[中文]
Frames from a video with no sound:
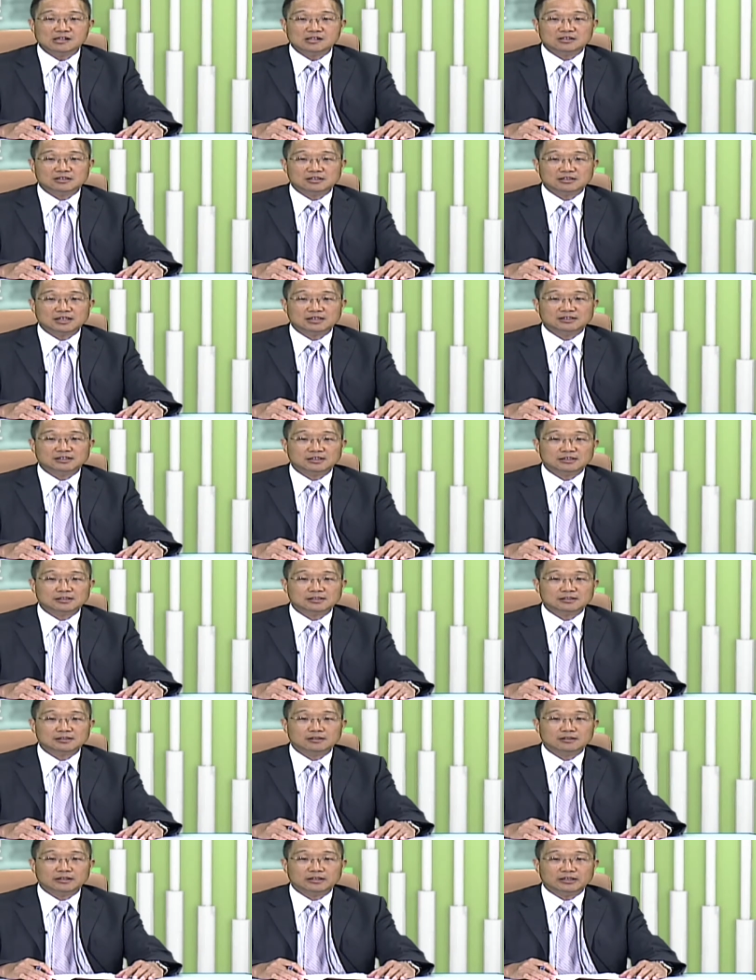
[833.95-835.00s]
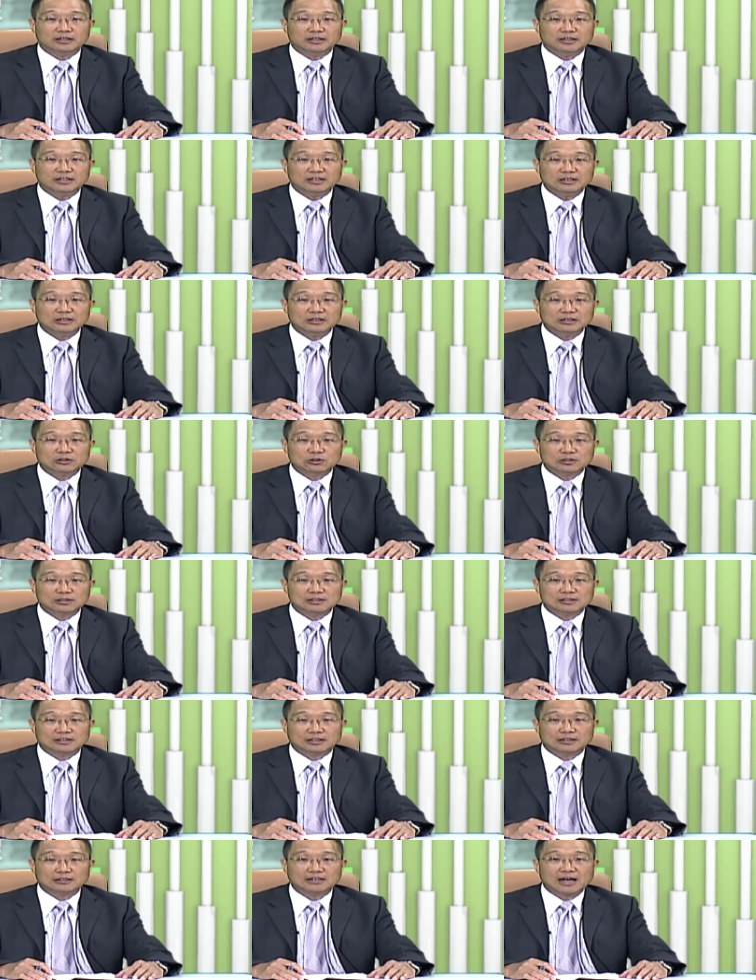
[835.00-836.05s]
世界局势与意识
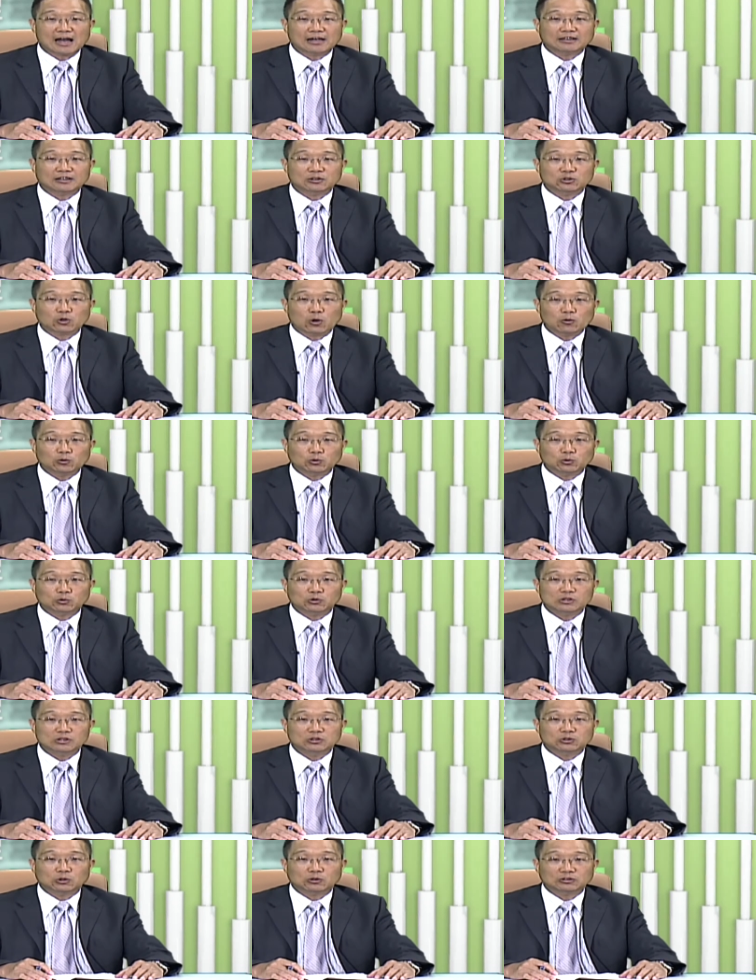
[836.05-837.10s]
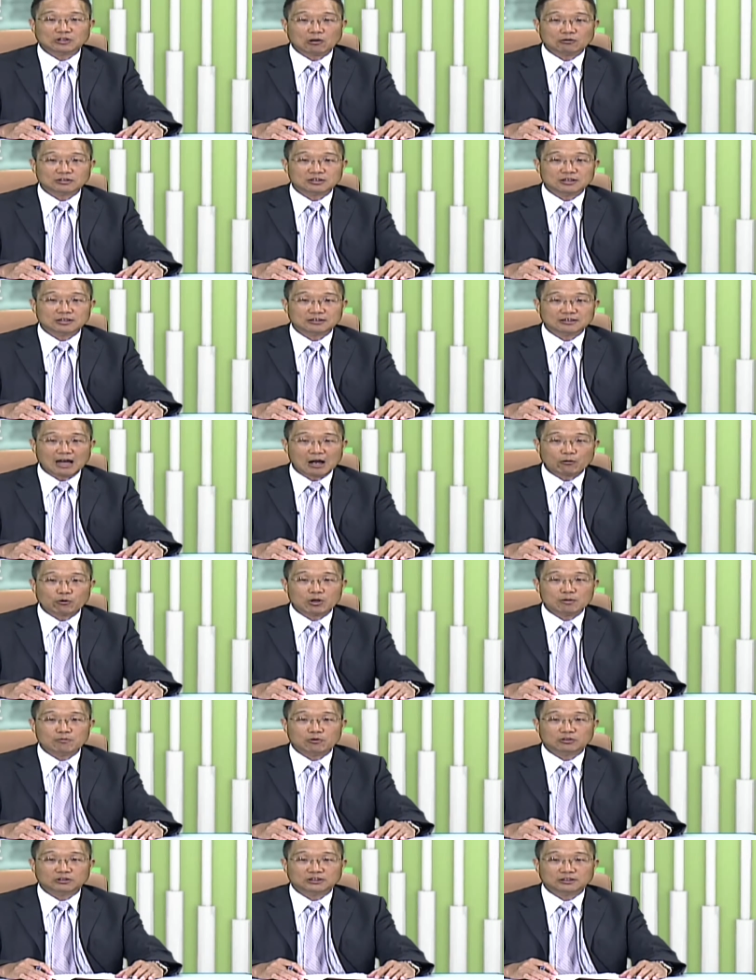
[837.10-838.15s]
形态的冲突所导致的大
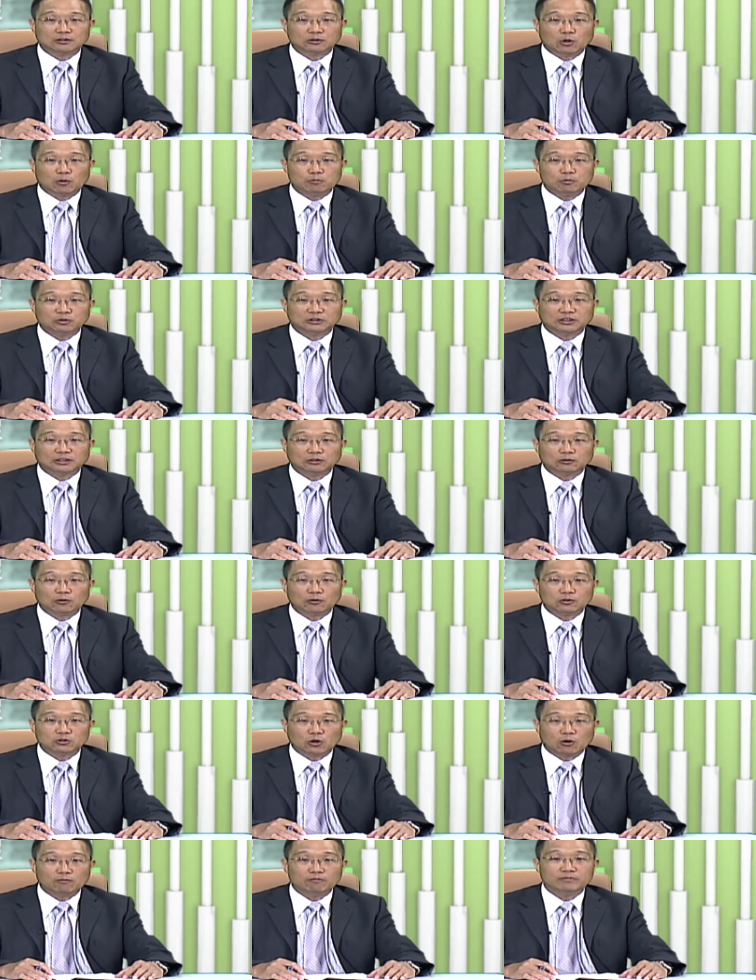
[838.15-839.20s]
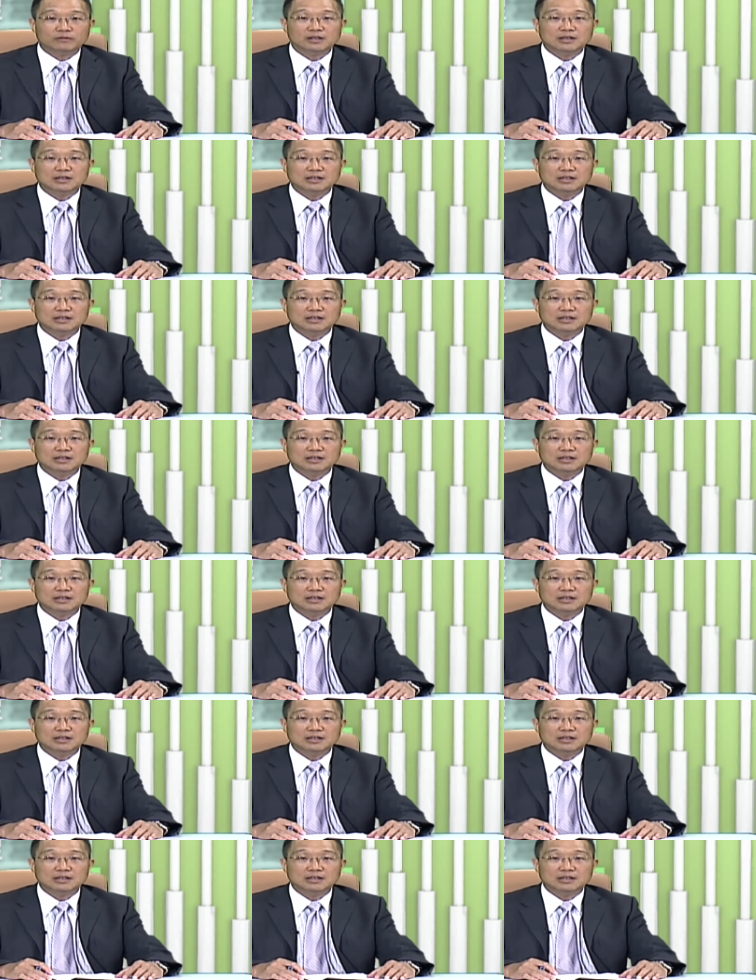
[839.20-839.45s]
规模恐怖行动中，